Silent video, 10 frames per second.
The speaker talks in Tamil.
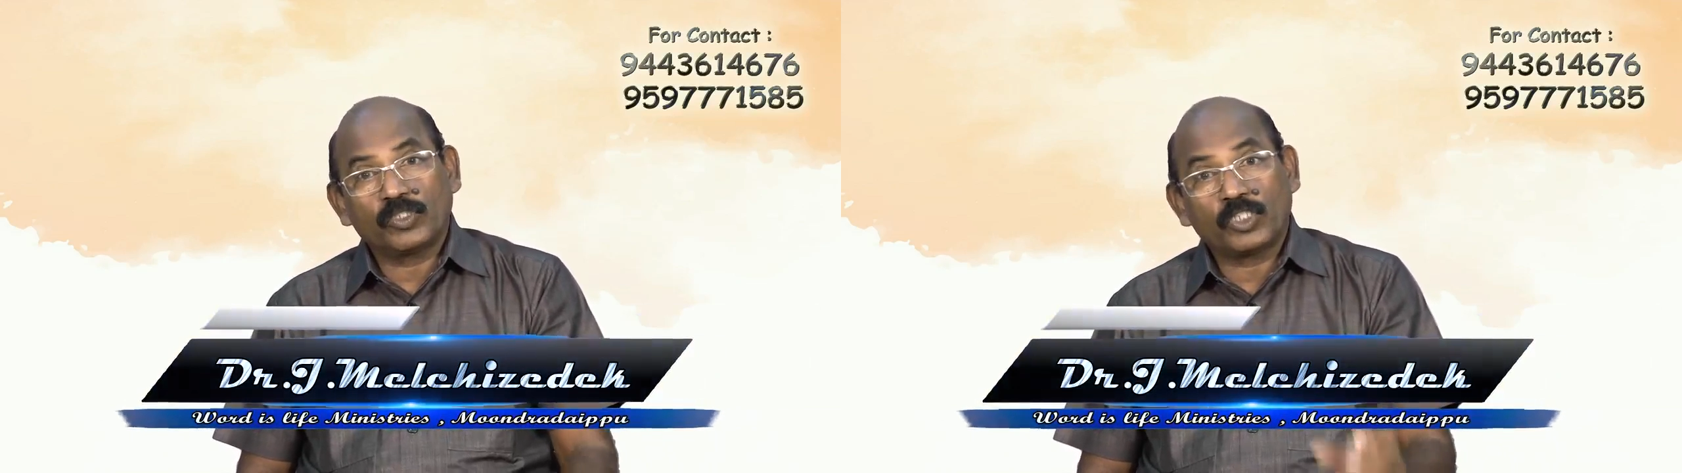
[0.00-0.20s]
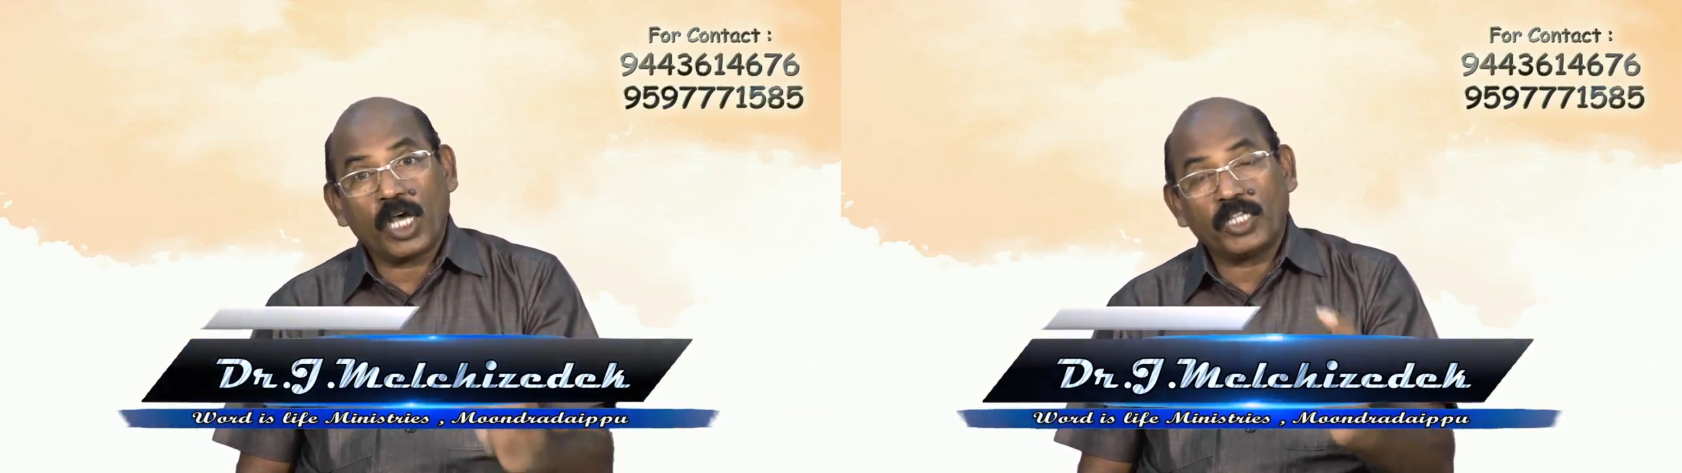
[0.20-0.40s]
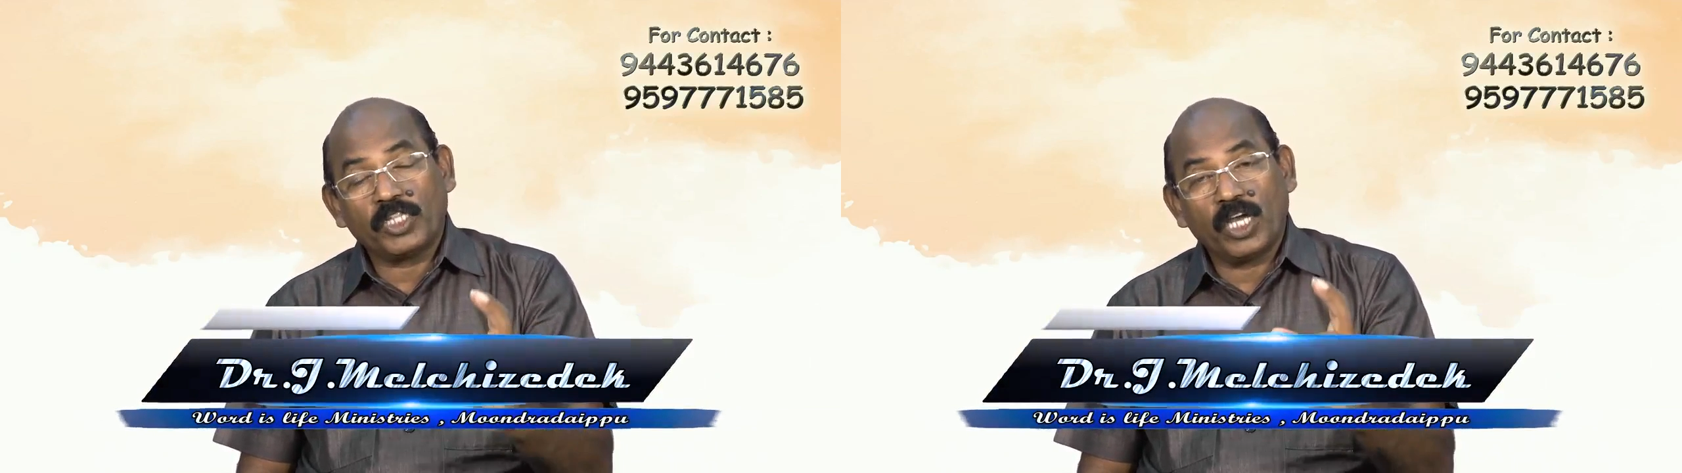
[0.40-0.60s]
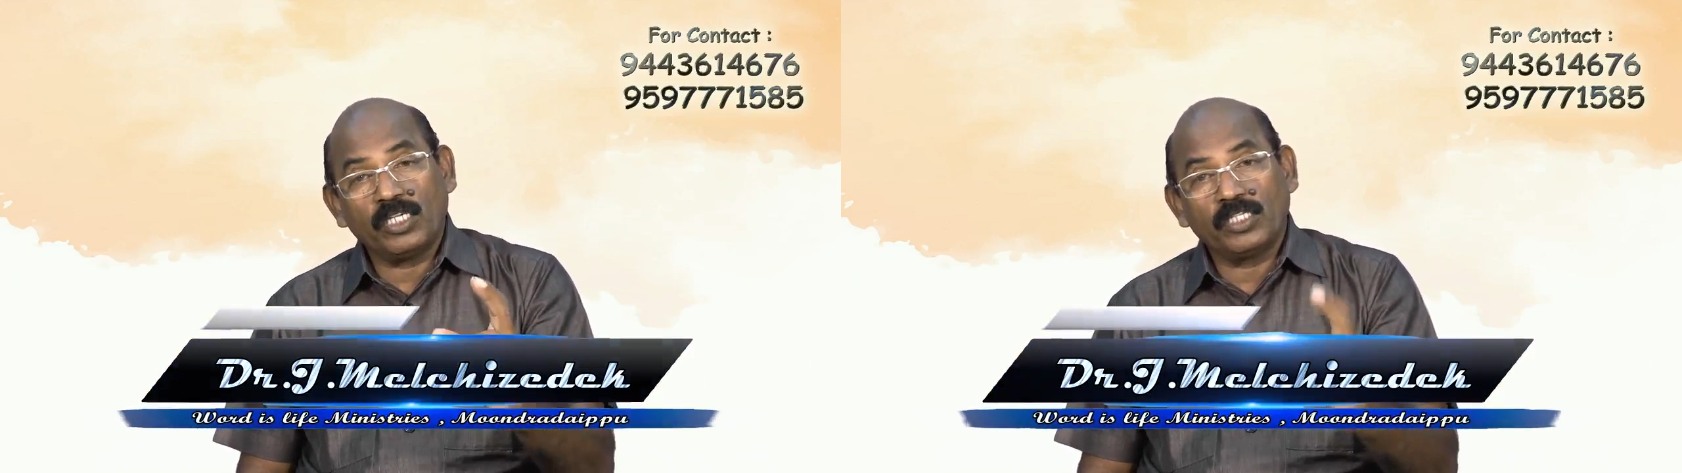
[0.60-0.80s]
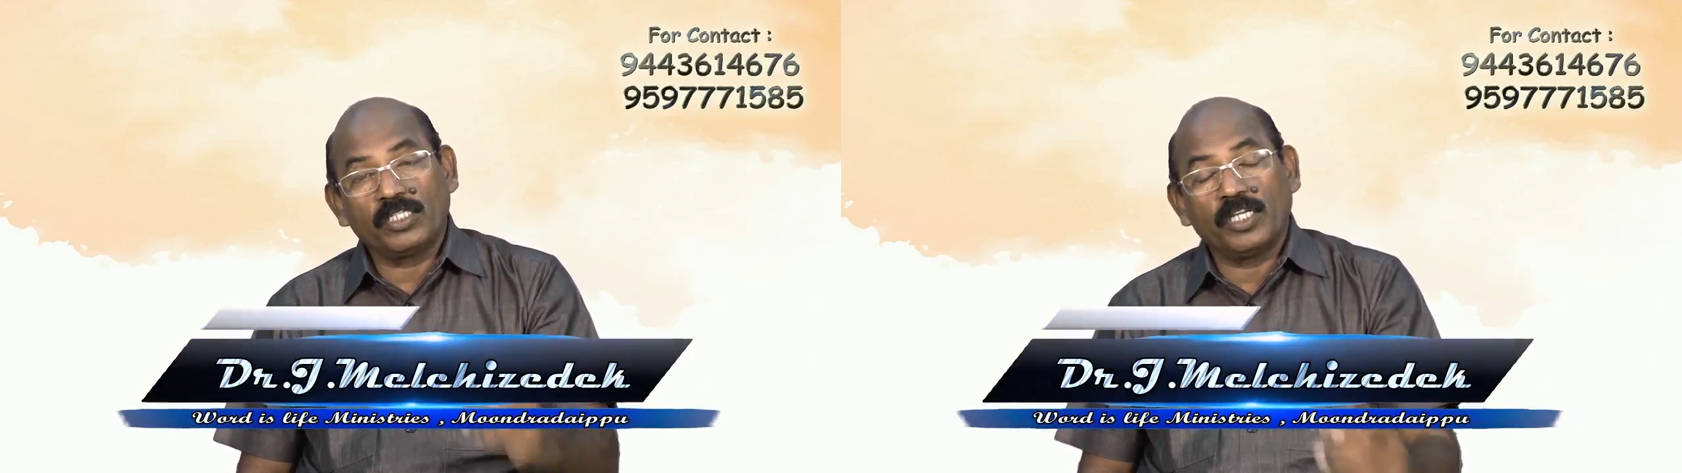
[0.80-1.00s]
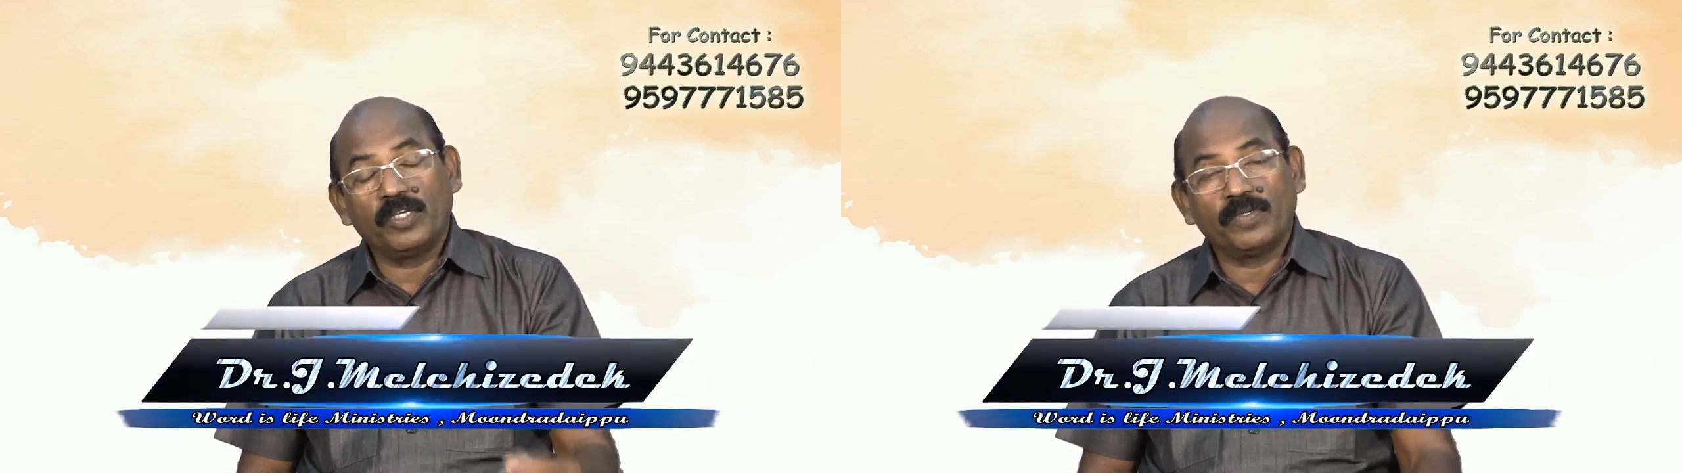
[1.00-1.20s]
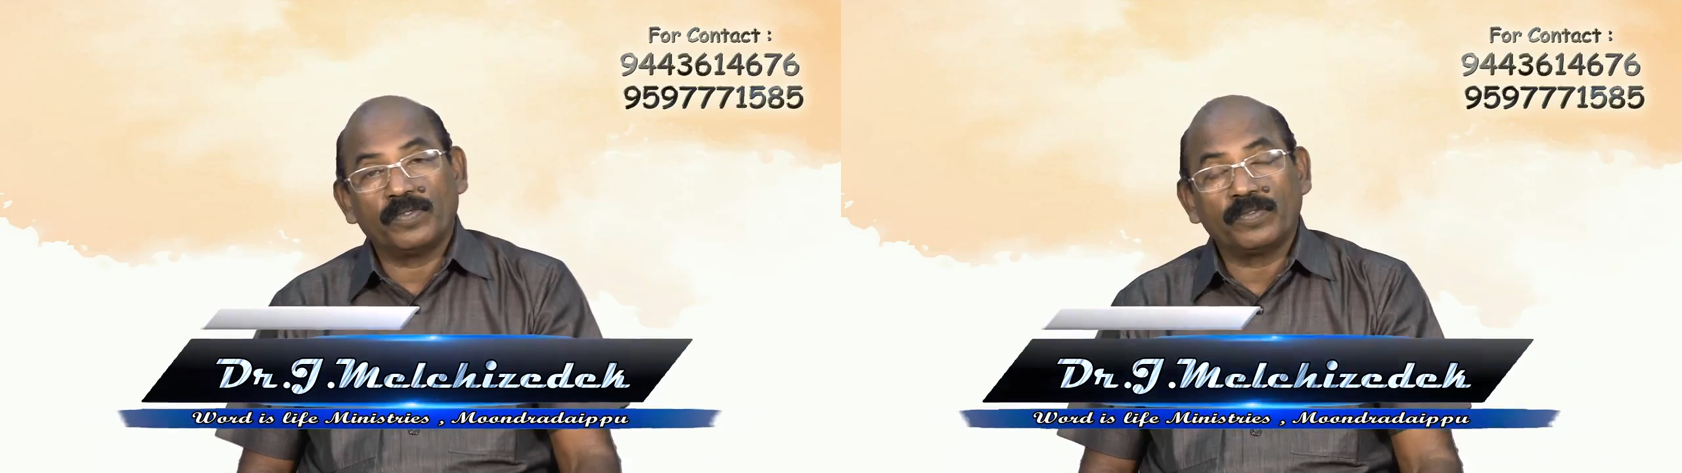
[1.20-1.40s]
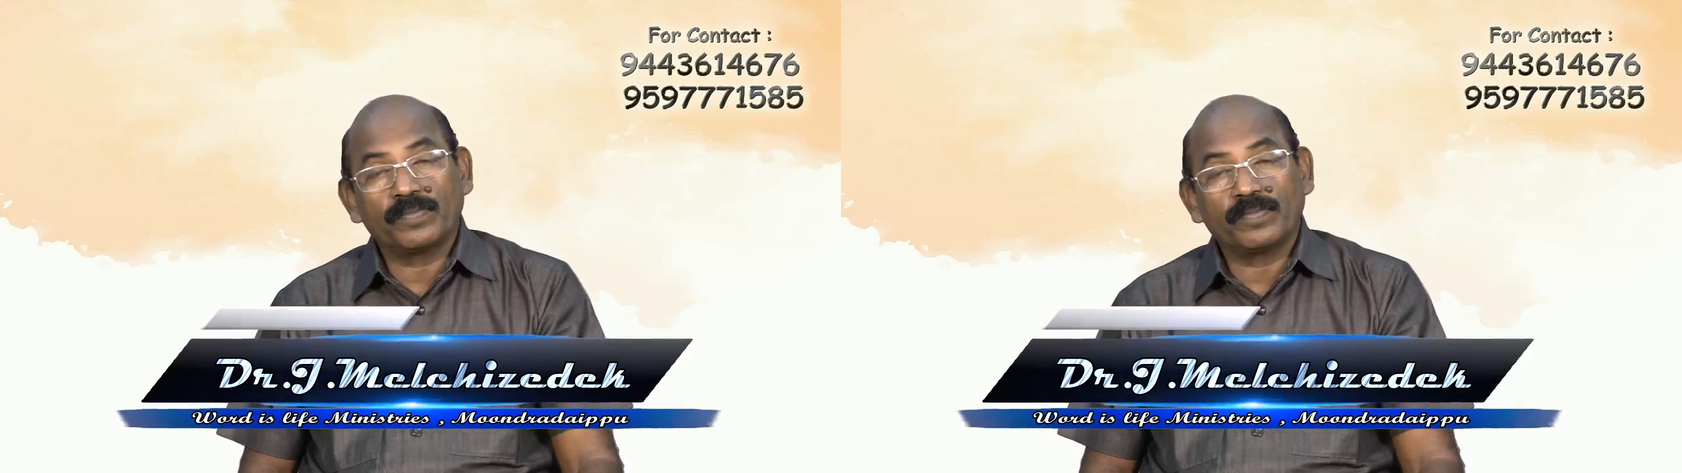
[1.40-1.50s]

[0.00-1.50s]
சாத்தானுக்கு தெரியும்